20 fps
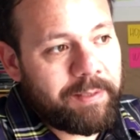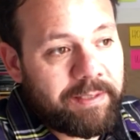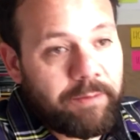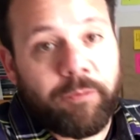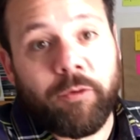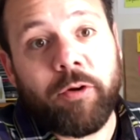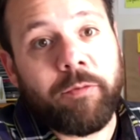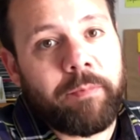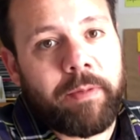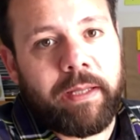
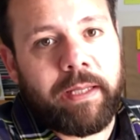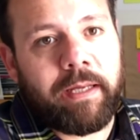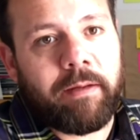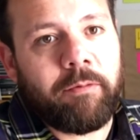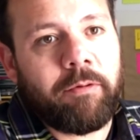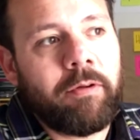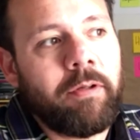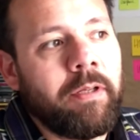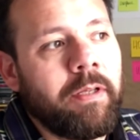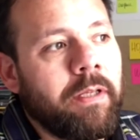plataformas,
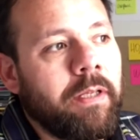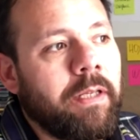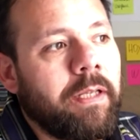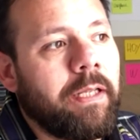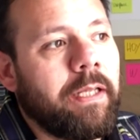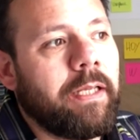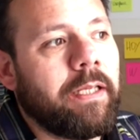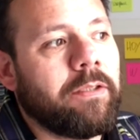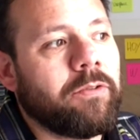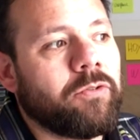digamos,
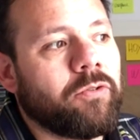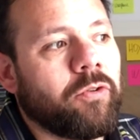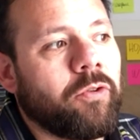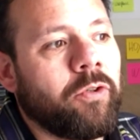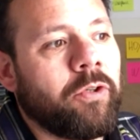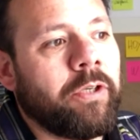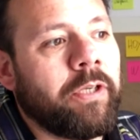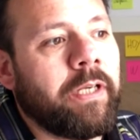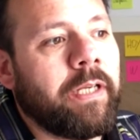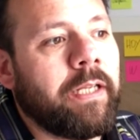eh,
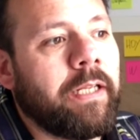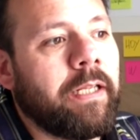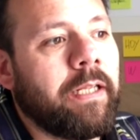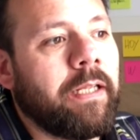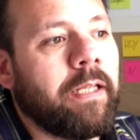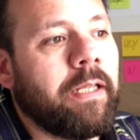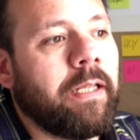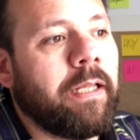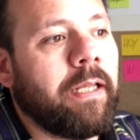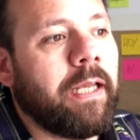son
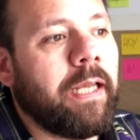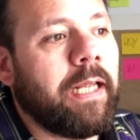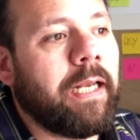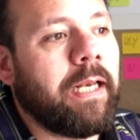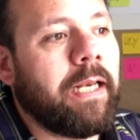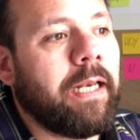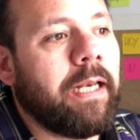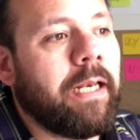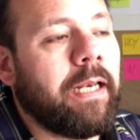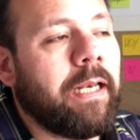eh,
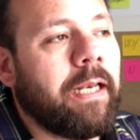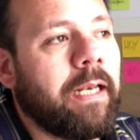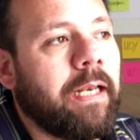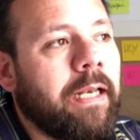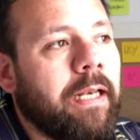el